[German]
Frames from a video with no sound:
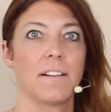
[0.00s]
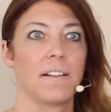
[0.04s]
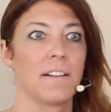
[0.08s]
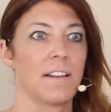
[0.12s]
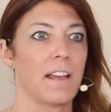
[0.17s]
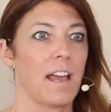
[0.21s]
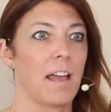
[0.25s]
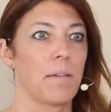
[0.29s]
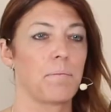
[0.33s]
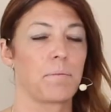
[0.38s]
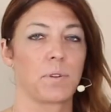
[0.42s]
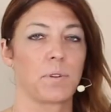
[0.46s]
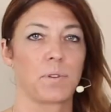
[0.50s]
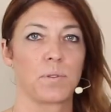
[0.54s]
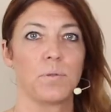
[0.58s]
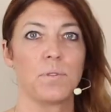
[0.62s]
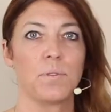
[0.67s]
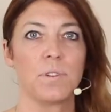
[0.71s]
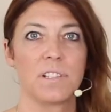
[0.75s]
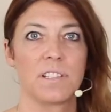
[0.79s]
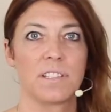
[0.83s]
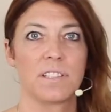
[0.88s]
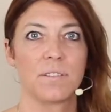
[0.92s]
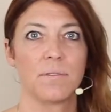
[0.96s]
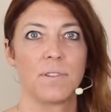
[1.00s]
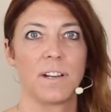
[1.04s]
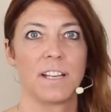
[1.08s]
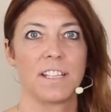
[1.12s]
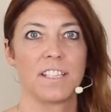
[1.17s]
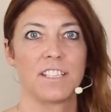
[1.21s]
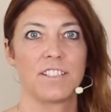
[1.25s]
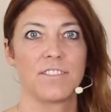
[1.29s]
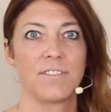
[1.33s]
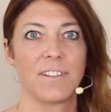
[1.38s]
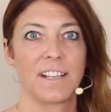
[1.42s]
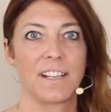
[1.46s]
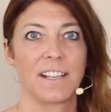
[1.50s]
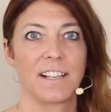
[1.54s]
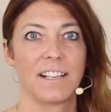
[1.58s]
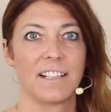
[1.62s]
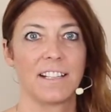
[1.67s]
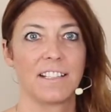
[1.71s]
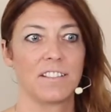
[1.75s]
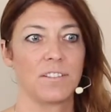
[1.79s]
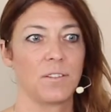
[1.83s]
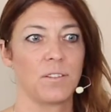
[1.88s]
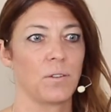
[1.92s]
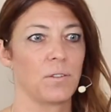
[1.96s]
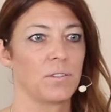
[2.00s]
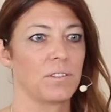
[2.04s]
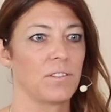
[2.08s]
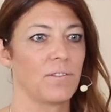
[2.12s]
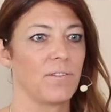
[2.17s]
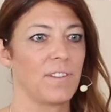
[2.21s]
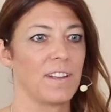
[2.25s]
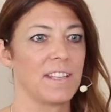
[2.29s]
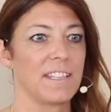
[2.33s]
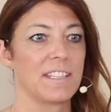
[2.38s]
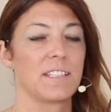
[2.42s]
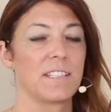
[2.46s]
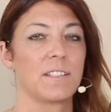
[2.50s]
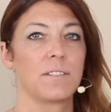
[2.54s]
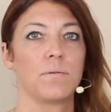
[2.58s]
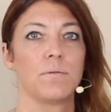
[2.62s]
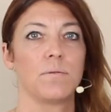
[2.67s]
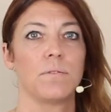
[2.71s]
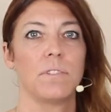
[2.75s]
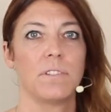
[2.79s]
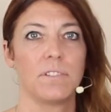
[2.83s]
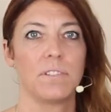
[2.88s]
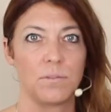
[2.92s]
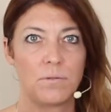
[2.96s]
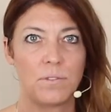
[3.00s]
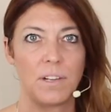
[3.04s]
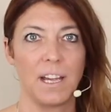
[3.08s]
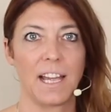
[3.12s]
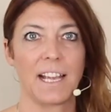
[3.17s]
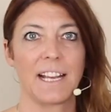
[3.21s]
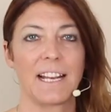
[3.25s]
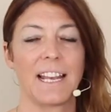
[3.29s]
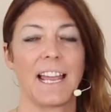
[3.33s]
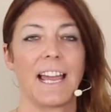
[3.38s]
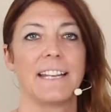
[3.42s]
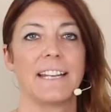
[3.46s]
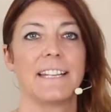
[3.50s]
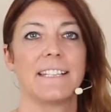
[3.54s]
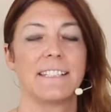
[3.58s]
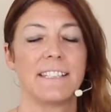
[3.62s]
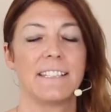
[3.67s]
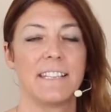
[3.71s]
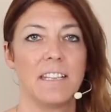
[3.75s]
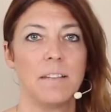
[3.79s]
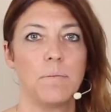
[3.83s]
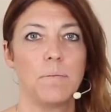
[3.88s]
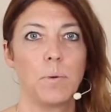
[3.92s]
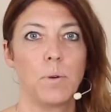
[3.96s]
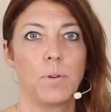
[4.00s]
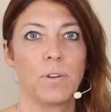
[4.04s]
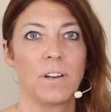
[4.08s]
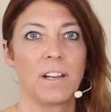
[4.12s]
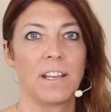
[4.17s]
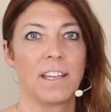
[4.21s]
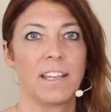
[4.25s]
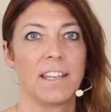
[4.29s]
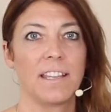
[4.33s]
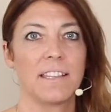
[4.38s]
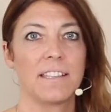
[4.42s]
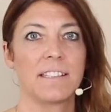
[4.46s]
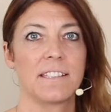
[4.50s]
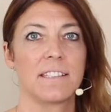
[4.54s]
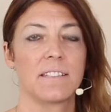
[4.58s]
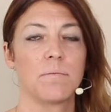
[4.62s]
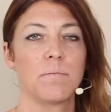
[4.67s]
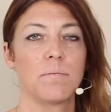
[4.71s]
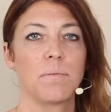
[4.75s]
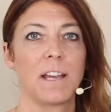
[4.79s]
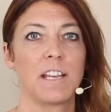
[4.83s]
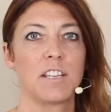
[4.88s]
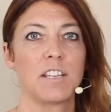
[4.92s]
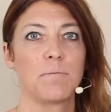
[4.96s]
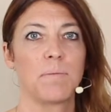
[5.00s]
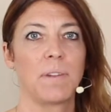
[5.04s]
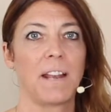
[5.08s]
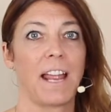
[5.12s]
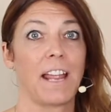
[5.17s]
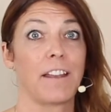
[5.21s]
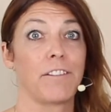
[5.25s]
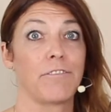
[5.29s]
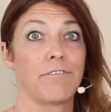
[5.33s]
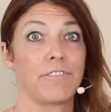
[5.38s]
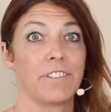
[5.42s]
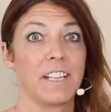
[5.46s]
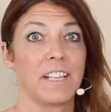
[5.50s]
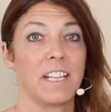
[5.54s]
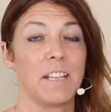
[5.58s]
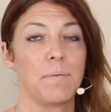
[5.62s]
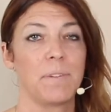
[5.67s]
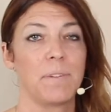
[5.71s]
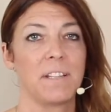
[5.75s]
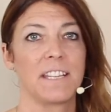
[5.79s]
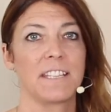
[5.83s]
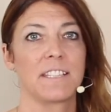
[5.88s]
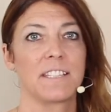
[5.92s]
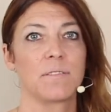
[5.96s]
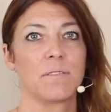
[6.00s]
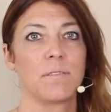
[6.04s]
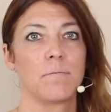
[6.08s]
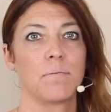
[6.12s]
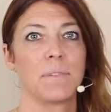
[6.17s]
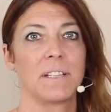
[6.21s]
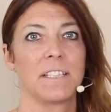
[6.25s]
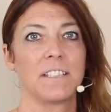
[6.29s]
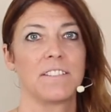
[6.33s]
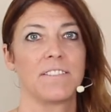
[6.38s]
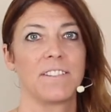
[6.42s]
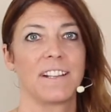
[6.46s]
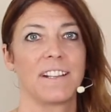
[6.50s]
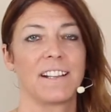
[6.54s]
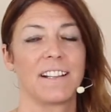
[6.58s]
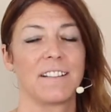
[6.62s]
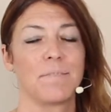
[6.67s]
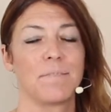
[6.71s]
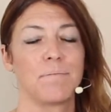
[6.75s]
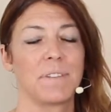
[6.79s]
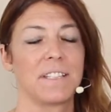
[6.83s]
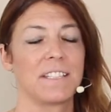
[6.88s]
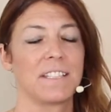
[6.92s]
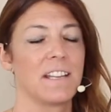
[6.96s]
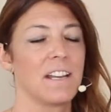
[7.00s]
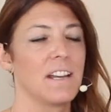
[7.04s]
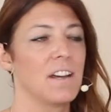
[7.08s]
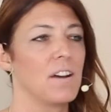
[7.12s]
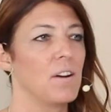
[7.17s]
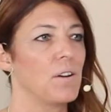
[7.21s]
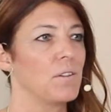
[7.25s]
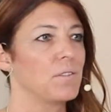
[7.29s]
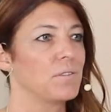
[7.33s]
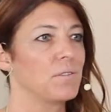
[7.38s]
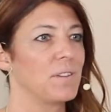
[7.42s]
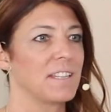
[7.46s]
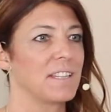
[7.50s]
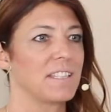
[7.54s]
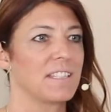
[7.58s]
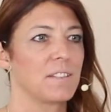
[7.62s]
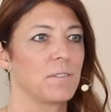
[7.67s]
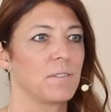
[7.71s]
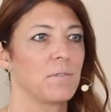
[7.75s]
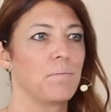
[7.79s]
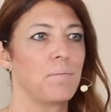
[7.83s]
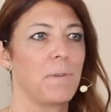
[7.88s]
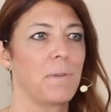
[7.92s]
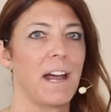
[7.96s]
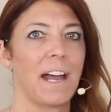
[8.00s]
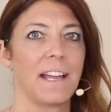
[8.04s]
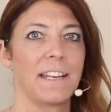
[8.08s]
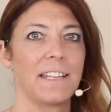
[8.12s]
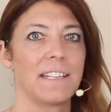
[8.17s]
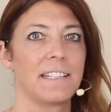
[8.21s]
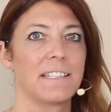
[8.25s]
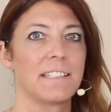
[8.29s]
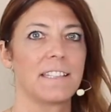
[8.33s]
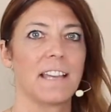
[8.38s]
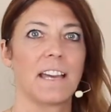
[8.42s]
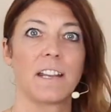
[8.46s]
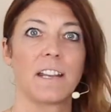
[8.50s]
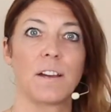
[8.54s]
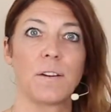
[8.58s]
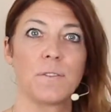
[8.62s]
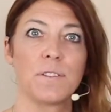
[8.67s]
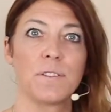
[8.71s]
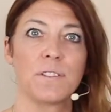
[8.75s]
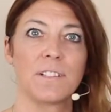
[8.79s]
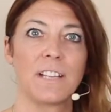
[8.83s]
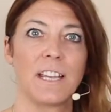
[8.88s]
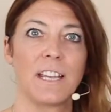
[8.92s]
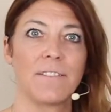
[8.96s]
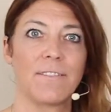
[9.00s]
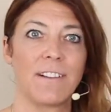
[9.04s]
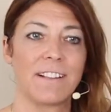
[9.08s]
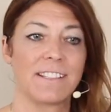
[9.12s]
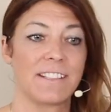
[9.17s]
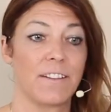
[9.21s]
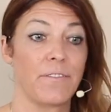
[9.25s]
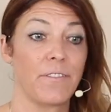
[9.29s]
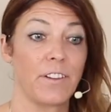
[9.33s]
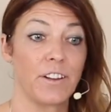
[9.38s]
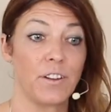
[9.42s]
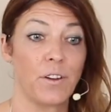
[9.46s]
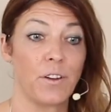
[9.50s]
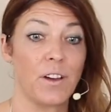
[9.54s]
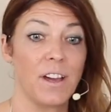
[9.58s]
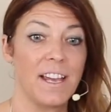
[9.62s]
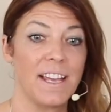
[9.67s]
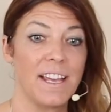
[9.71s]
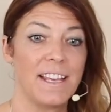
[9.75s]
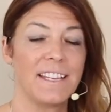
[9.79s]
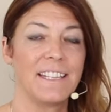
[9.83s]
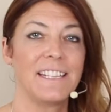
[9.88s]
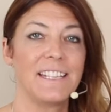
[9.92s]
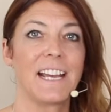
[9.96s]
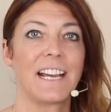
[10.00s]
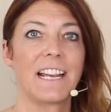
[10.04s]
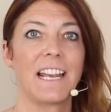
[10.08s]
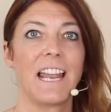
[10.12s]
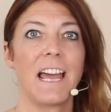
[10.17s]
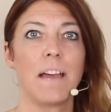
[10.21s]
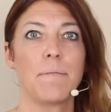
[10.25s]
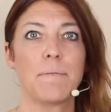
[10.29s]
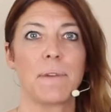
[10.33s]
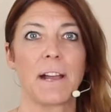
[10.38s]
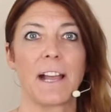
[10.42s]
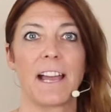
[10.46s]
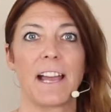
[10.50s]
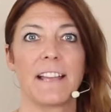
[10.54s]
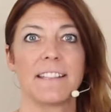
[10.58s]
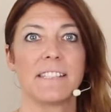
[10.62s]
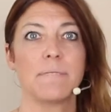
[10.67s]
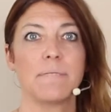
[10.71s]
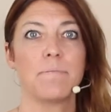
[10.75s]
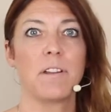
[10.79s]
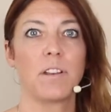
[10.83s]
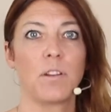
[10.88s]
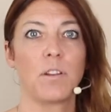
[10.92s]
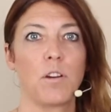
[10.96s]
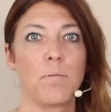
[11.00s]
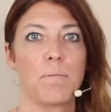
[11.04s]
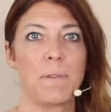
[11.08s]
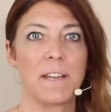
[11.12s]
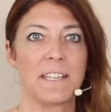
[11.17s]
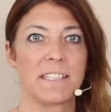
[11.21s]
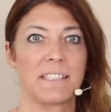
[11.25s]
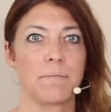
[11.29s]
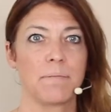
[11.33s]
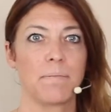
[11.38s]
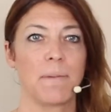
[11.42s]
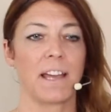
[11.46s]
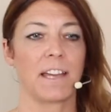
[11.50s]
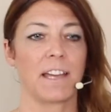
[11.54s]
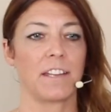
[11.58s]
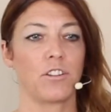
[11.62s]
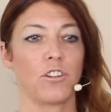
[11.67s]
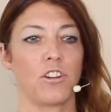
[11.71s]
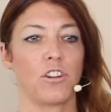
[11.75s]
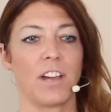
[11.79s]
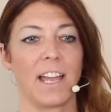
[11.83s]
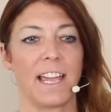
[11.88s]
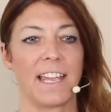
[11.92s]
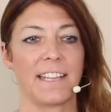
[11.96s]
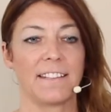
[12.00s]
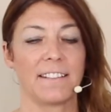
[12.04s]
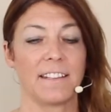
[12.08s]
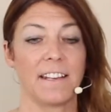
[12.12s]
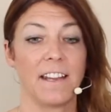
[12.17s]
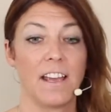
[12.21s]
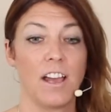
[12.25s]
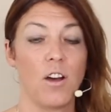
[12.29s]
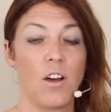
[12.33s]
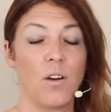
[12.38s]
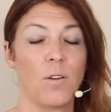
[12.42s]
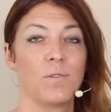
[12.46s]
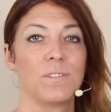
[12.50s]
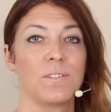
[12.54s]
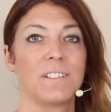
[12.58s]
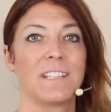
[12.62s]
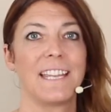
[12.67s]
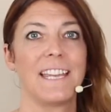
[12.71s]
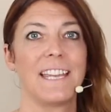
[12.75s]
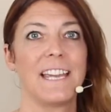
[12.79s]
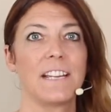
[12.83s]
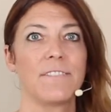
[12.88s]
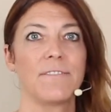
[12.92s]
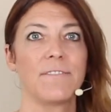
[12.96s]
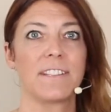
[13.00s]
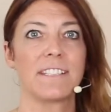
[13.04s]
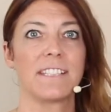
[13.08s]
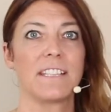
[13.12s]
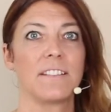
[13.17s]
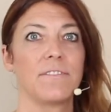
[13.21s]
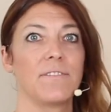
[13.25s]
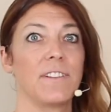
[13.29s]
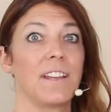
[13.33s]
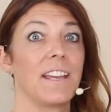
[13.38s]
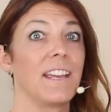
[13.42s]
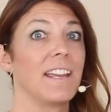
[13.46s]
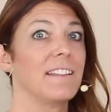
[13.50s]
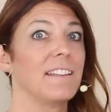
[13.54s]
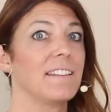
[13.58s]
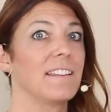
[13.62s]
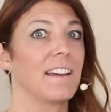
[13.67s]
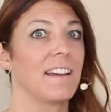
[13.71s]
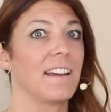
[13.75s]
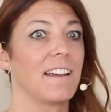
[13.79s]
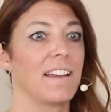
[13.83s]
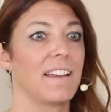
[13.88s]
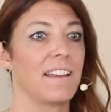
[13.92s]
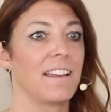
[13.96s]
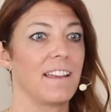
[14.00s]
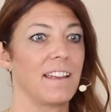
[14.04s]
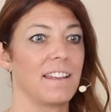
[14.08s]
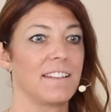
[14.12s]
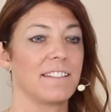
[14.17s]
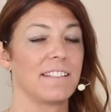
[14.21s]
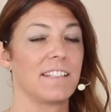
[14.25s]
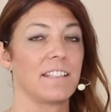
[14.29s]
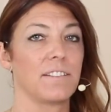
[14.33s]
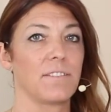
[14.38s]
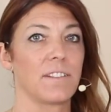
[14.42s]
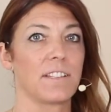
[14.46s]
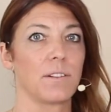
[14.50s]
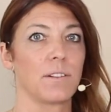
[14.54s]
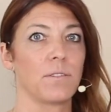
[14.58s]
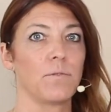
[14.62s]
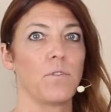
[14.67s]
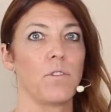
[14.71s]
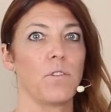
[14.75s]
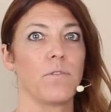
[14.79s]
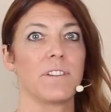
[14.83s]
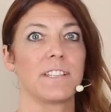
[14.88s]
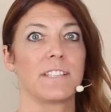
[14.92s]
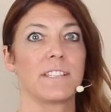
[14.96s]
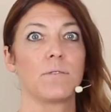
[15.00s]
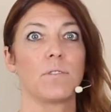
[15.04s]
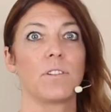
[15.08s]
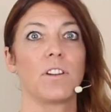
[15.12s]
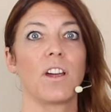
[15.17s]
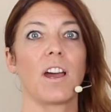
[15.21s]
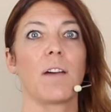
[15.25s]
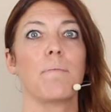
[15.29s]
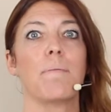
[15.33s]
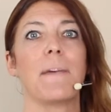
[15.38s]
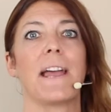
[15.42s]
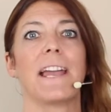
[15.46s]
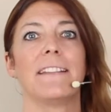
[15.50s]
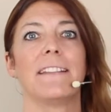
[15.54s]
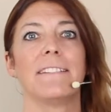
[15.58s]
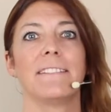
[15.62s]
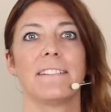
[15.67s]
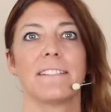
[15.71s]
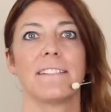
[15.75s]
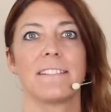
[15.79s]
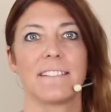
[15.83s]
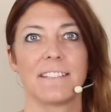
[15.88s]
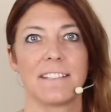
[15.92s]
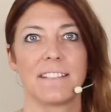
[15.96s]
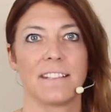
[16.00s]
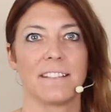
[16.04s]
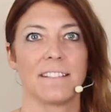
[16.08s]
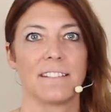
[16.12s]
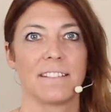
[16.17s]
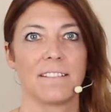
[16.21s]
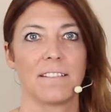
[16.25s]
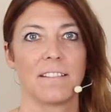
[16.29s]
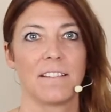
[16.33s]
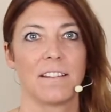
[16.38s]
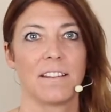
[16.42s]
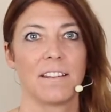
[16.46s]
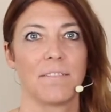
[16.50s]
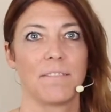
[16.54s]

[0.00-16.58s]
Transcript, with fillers: ein Produkt zu entwickeln oder wenn es nur, nur ein kleines E-Book ist, zum Beispiel, ein Freebie, das du am entwickeln bist. Und du hast so Panik, da rauszugehen, weil es einfach noch, ja klar, man kann es immer noch besser machen, noch ändern. Und irgendwann sind wir in der äh, Situation, wo wir es nur noch am Ändern sind.